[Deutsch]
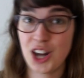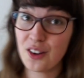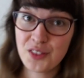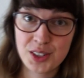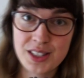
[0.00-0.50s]

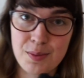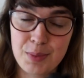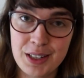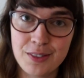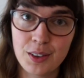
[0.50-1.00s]
Schauen wir uns den
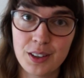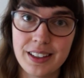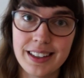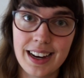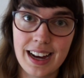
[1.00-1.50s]
Pivo
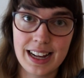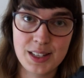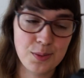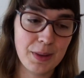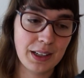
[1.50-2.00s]
hier
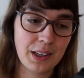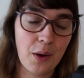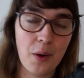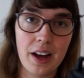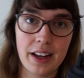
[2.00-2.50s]
also mal
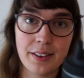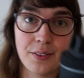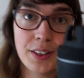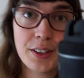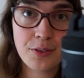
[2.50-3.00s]
genauer an.
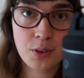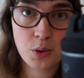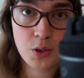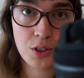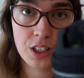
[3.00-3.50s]
Wie
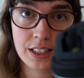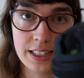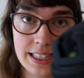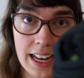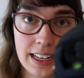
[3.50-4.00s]
funktioniert
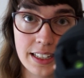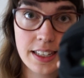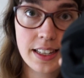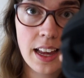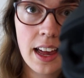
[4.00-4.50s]
das
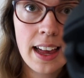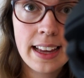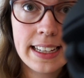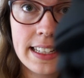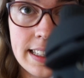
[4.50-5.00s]
alles?
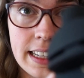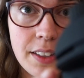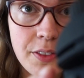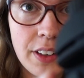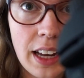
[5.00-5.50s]
Ihr
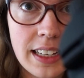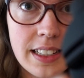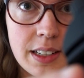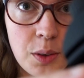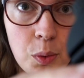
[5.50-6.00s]
seht
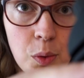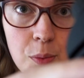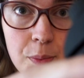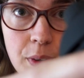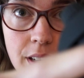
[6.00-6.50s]
vielleicht hier
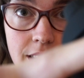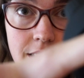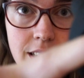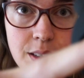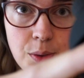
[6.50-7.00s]
oben,
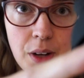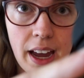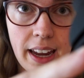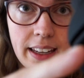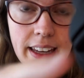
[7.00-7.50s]
dass da so eine
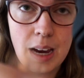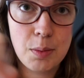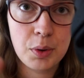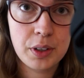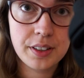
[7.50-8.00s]

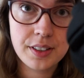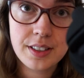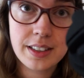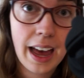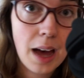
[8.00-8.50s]
Einkerbung
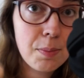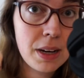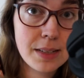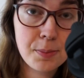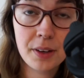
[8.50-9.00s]
ist. Da
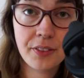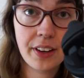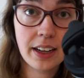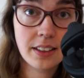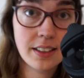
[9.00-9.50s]
passt
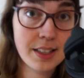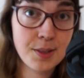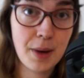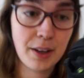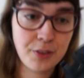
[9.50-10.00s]
perfekt das
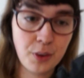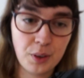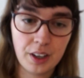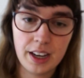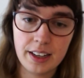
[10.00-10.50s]

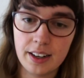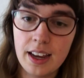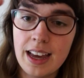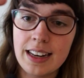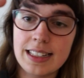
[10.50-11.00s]
Smartphone rein.
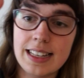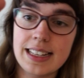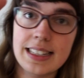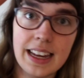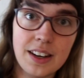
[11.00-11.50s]
Das
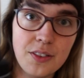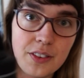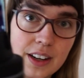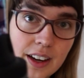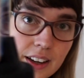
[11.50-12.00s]
heißt
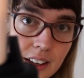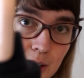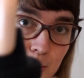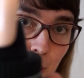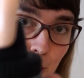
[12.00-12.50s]
entweder
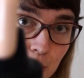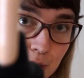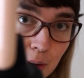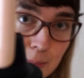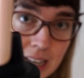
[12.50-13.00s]
im
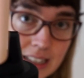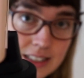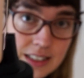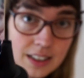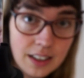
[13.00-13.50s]

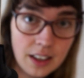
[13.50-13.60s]
Hochformat